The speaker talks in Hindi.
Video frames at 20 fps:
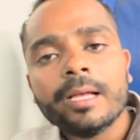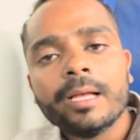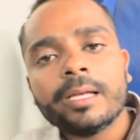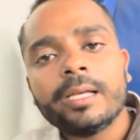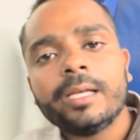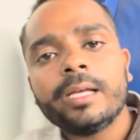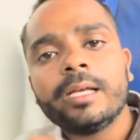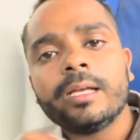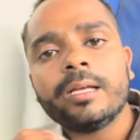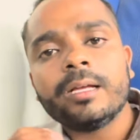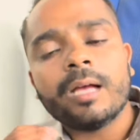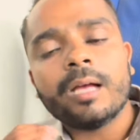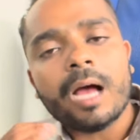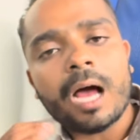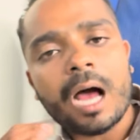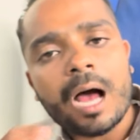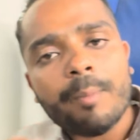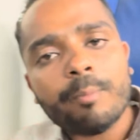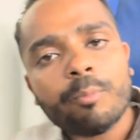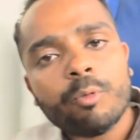कि
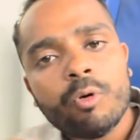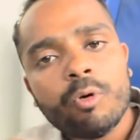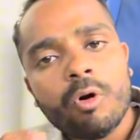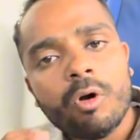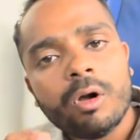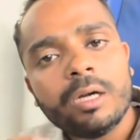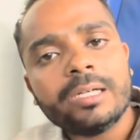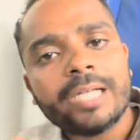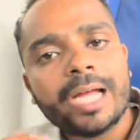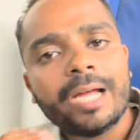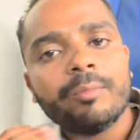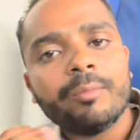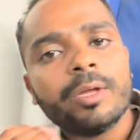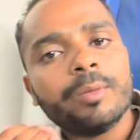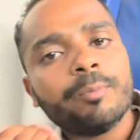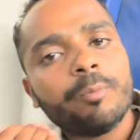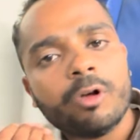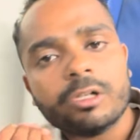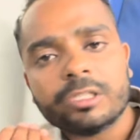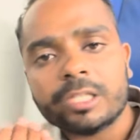आपको ऑन टाइम ही
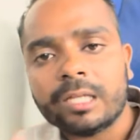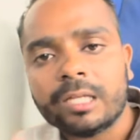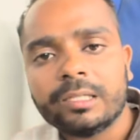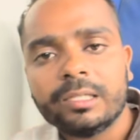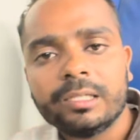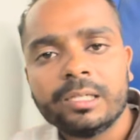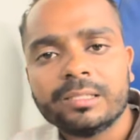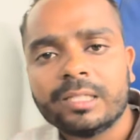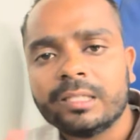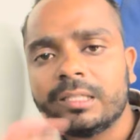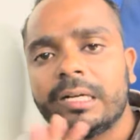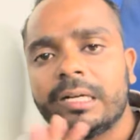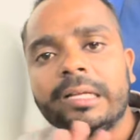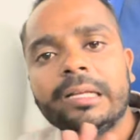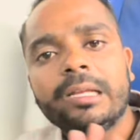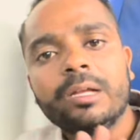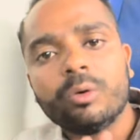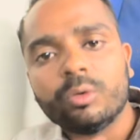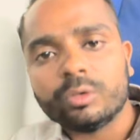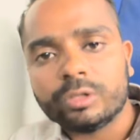पहुंचाती है ज़्यादा
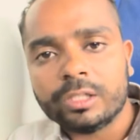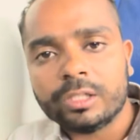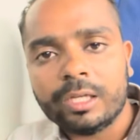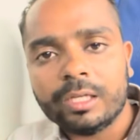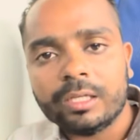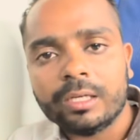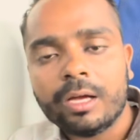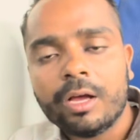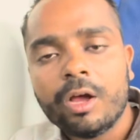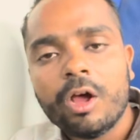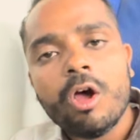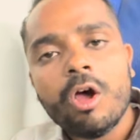डिले होती नहीं है